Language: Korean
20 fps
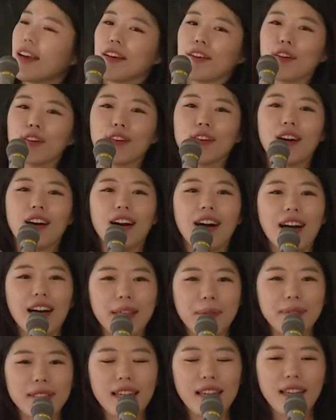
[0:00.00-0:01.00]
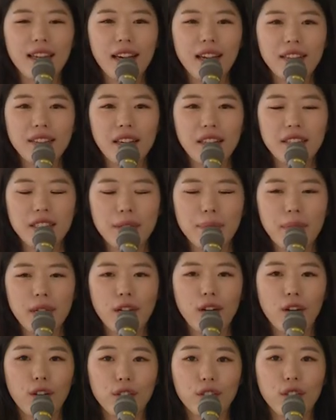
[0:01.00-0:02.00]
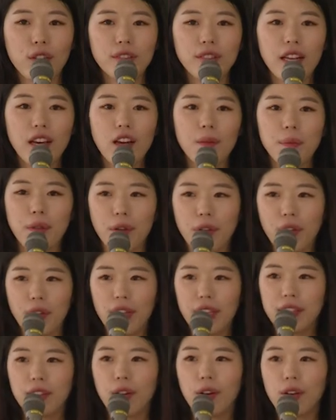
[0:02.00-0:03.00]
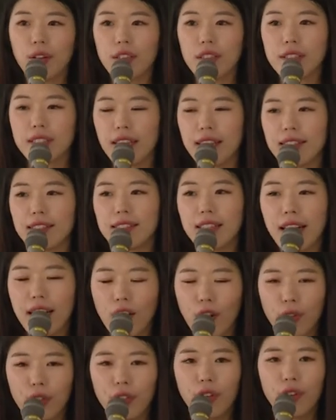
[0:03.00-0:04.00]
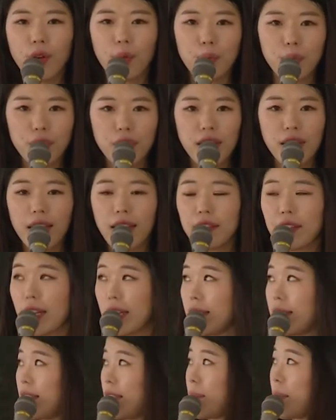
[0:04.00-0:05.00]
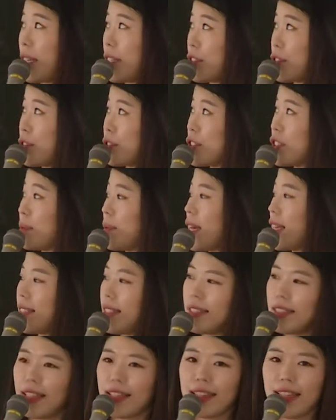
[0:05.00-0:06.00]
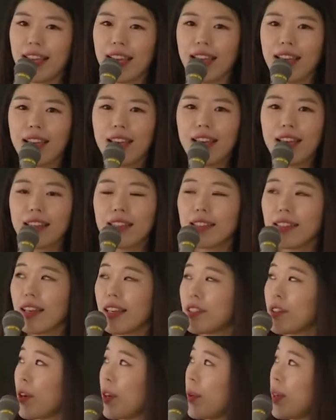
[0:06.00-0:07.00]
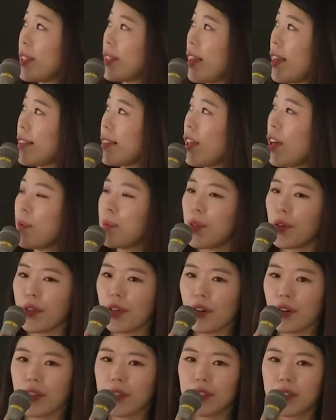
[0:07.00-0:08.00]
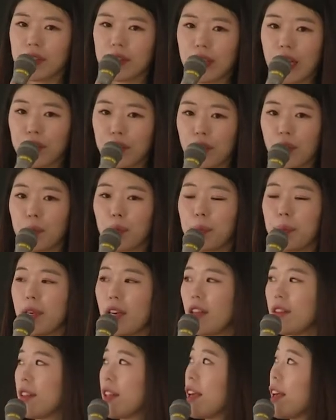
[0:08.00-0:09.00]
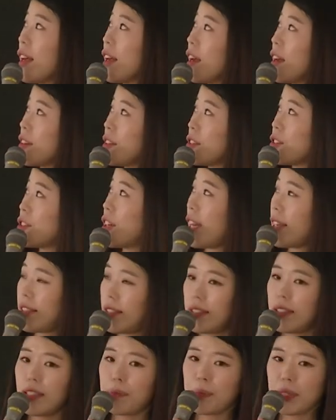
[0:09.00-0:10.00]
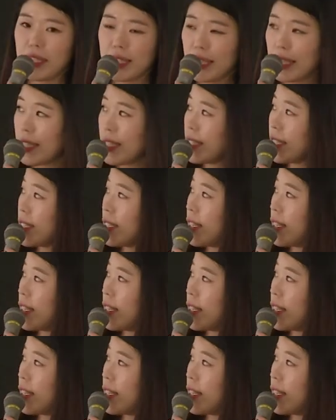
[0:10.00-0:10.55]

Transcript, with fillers: 어, 아, 입사를 하게 되시면 어떤 사업 영역에서 이제 내가 어떤 업무를 하게 될지 많이 궁금해 하실 텐데 크게 저희 회사의 사업 영역을 나눠보면 뉴 ICT 비즈,